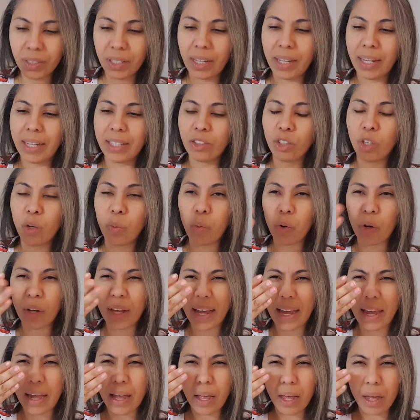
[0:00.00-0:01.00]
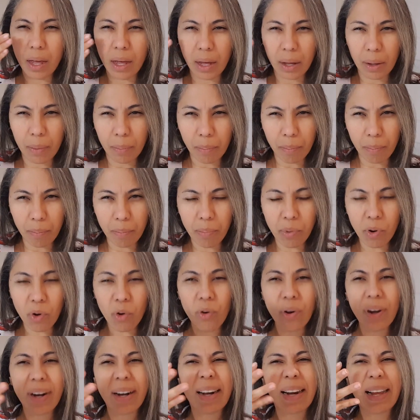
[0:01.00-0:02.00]
que es como que
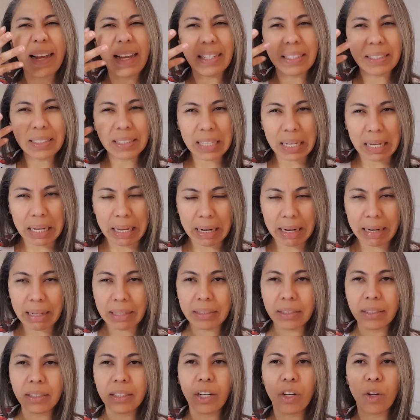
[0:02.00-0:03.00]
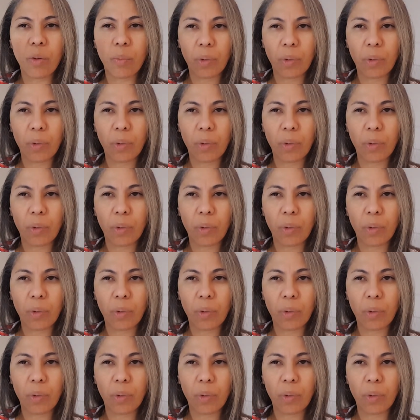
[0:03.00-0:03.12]
borra esa grasa,